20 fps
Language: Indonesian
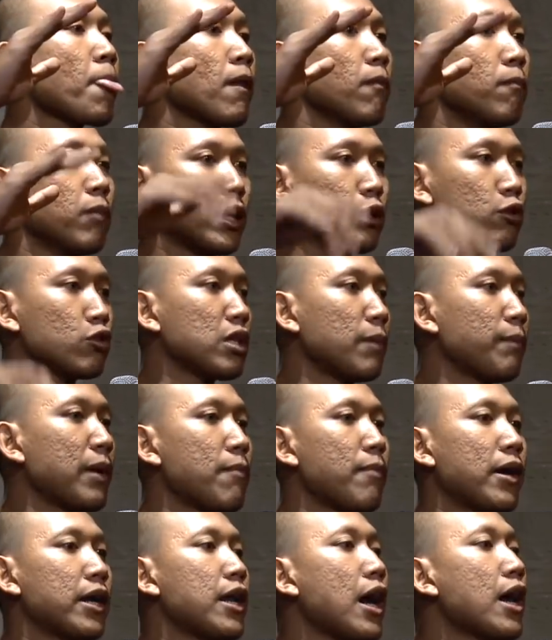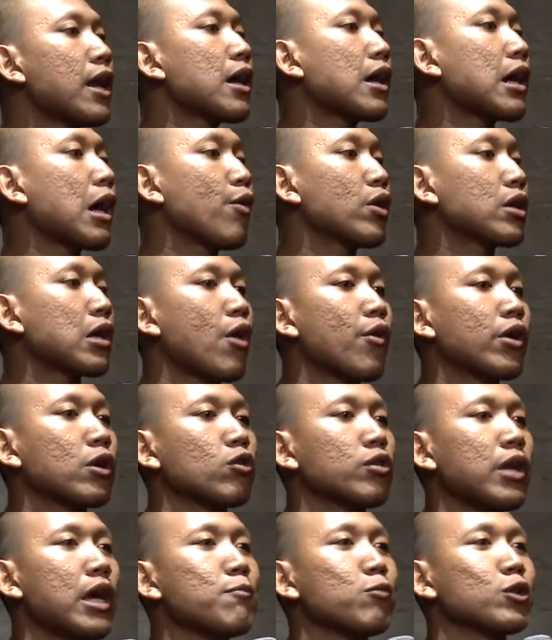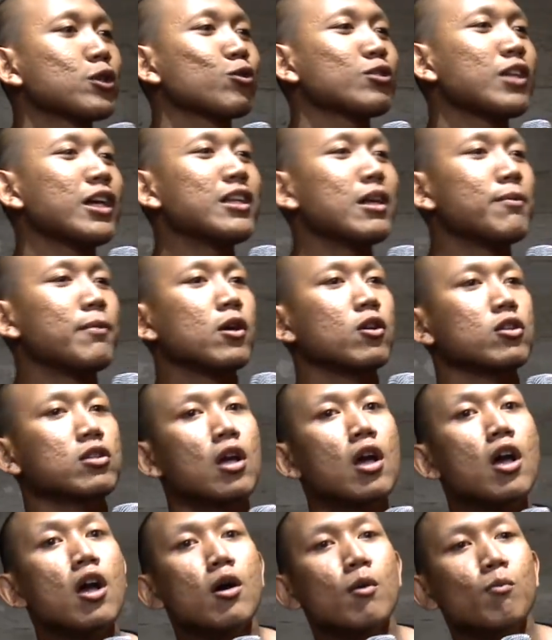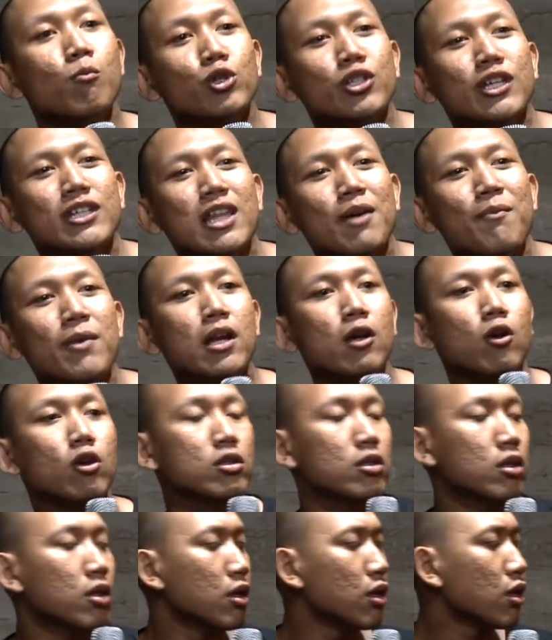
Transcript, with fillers: begitu sampai bandara kawan-kawanku naik busku tanya sama kut bus kita mana kut